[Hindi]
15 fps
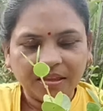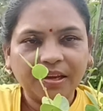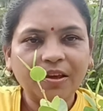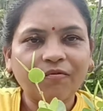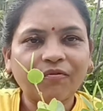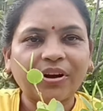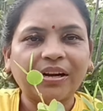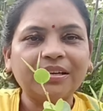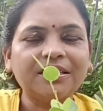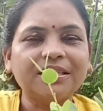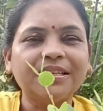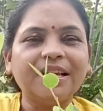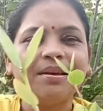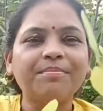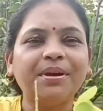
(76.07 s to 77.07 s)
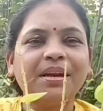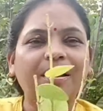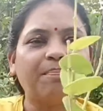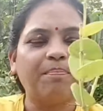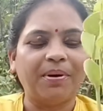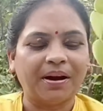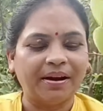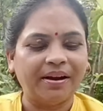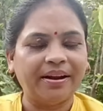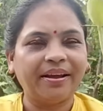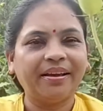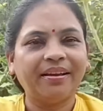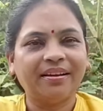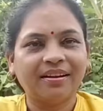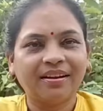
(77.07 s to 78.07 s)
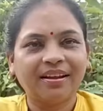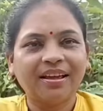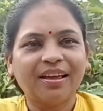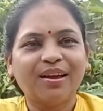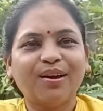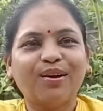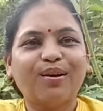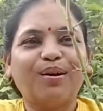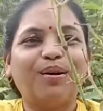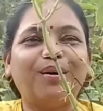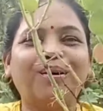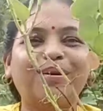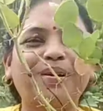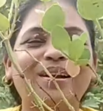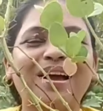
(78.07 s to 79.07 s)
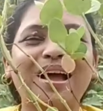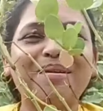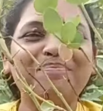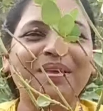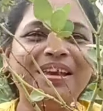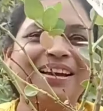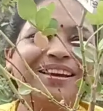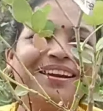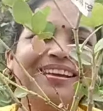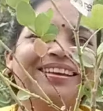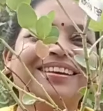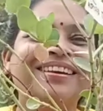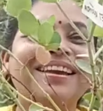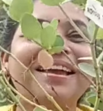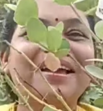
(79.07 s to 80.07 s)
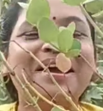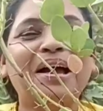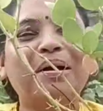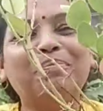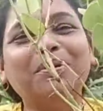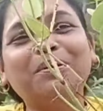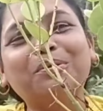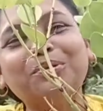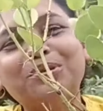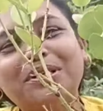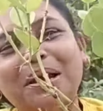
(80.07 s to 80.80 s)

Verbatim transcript: देखिए फ्रेंड्स ये मेरा प्लांट है और आप देख रहे हैं अभी कुछ